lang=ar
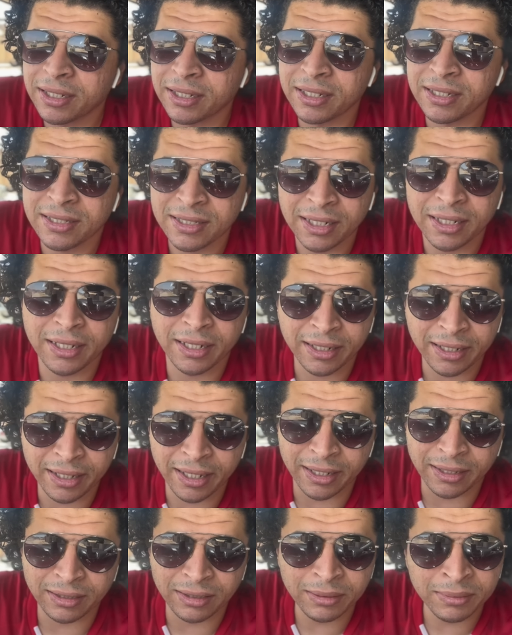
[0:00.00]
السلك
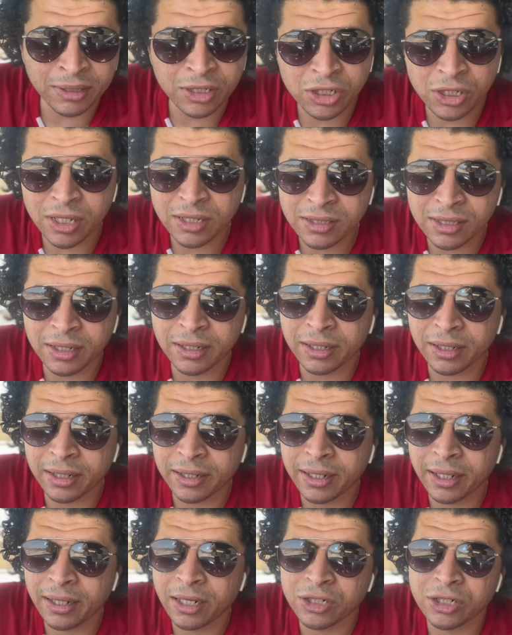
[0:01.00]
العريان نمشيها السلك
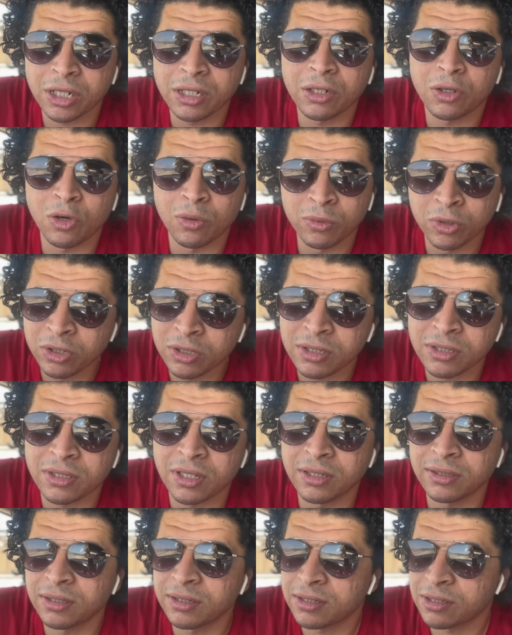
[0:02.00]
العريان عشان الكوميونتي
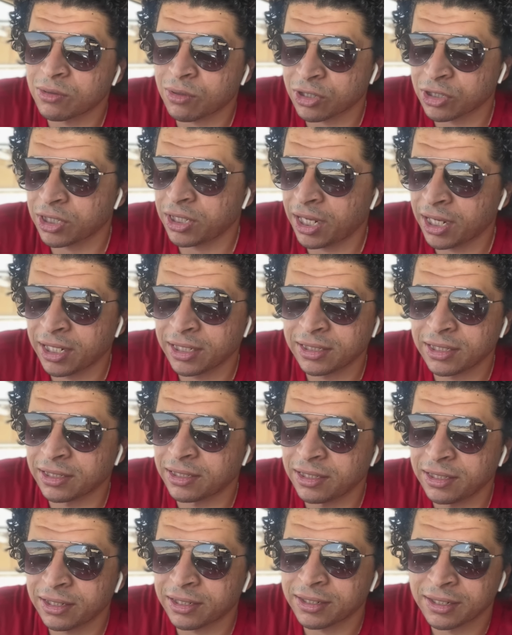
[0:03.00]
ستاندرز وعشان حاجات
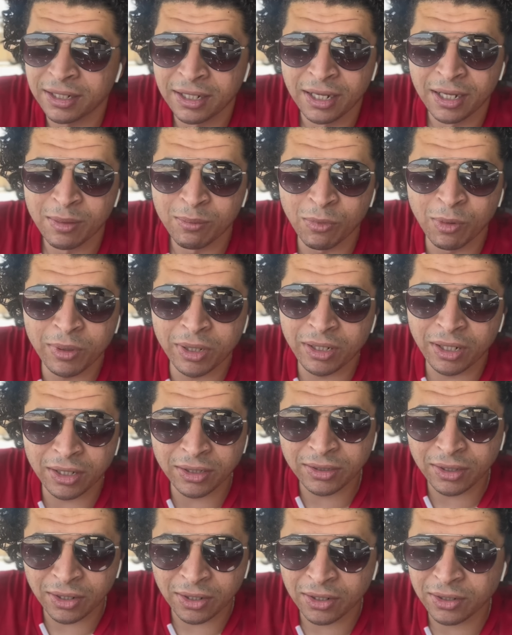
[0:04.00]
كتير ممكن لا
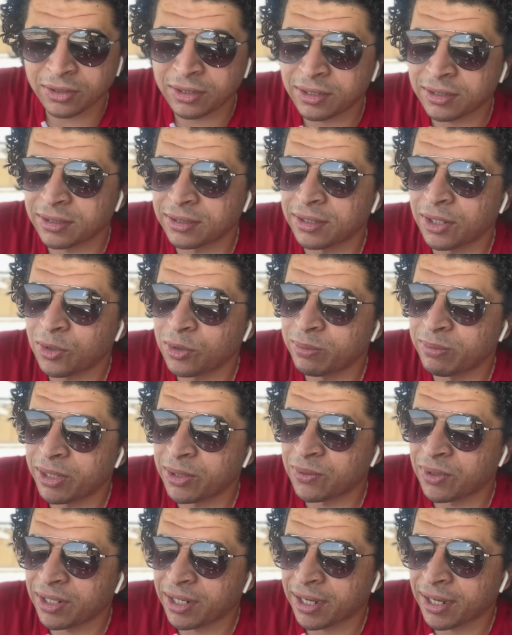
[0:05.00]
قدر الله ناخد بان
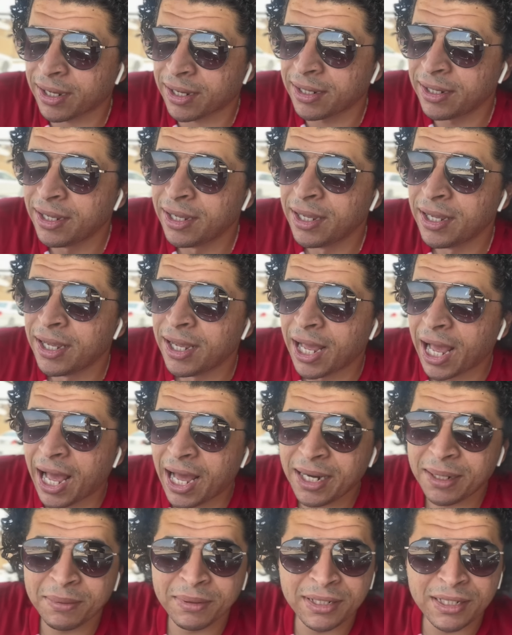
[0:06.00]
ولا حاجه
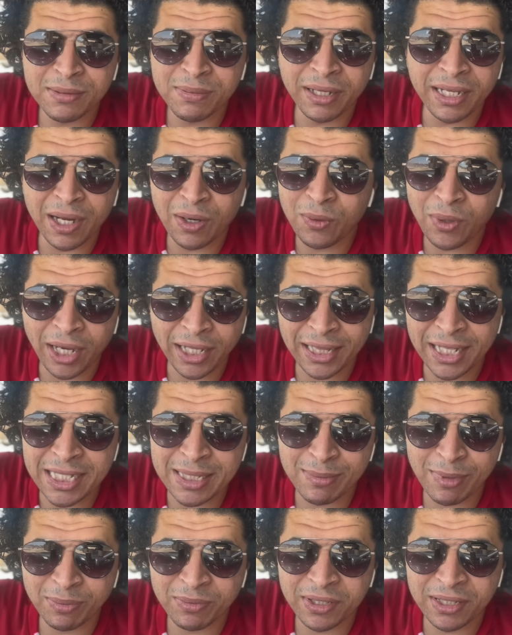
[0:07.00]
انا بالنسبه لي اول واحد
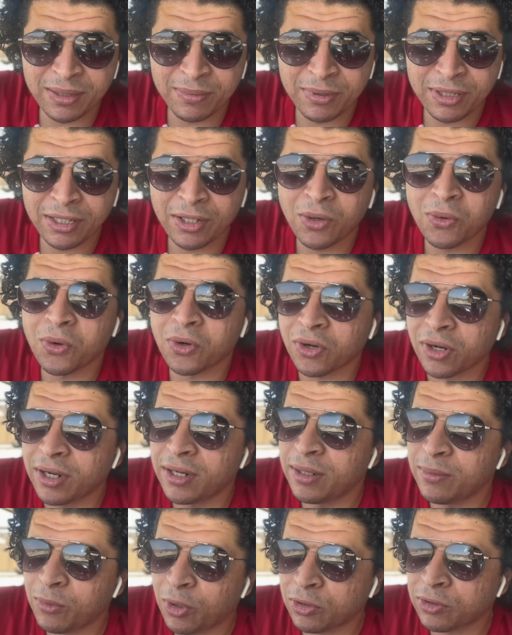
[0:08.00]
لازم ابتدي بيه هو الراجل
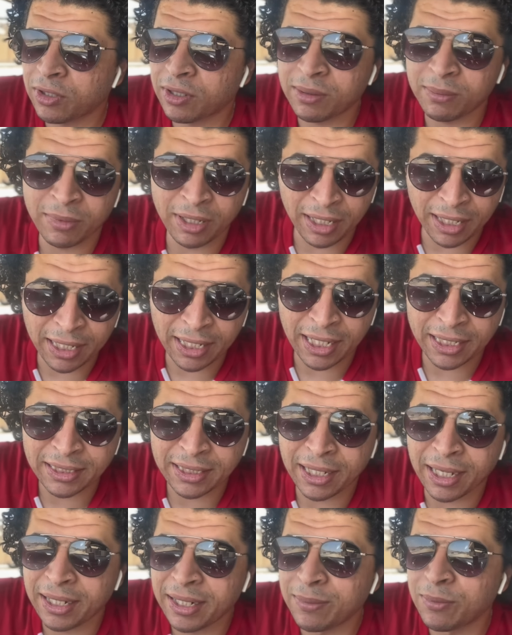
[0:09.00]
المحترم اللي على حد
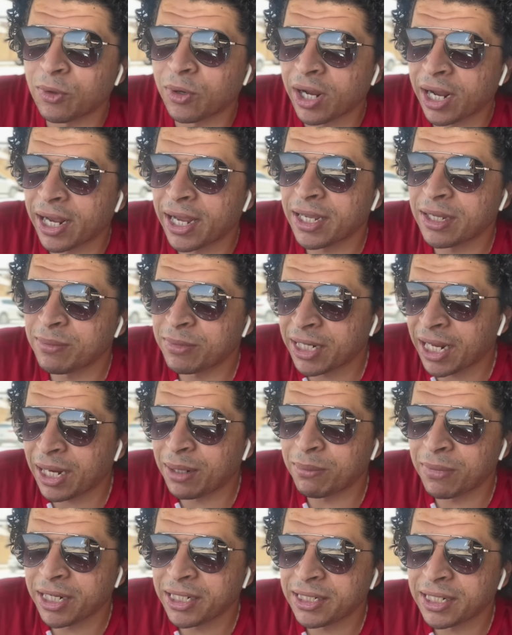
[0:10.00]
كلامه كان جاي من
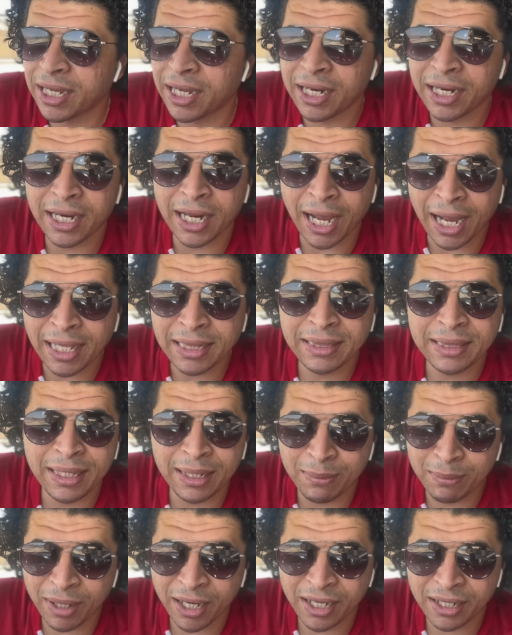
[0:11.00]
المانيا لحد
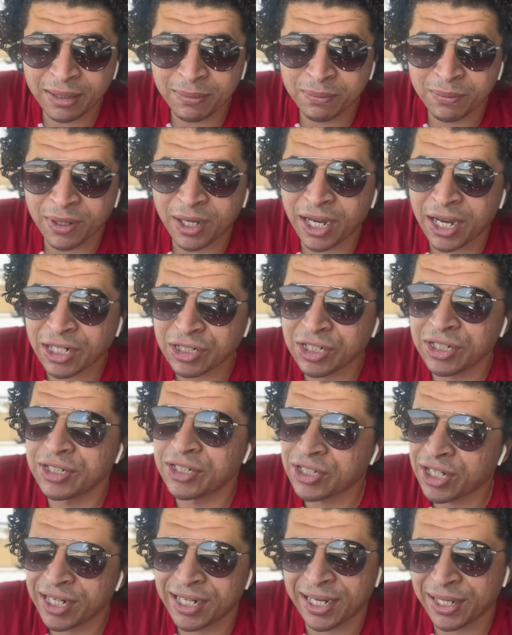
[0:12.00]
المغرب عشان
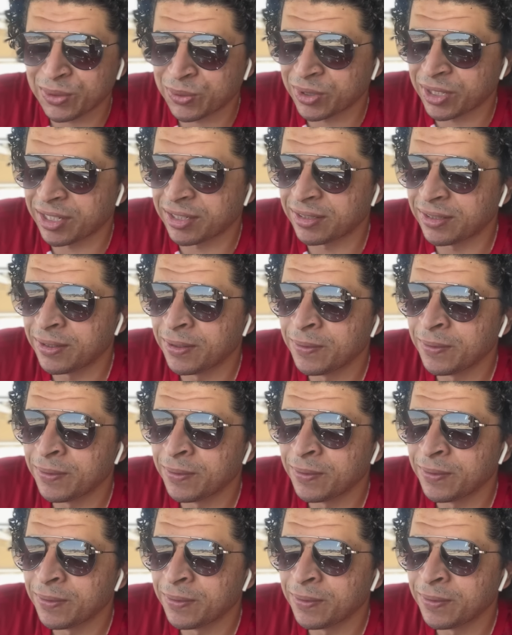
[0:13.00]
يشجع الوداد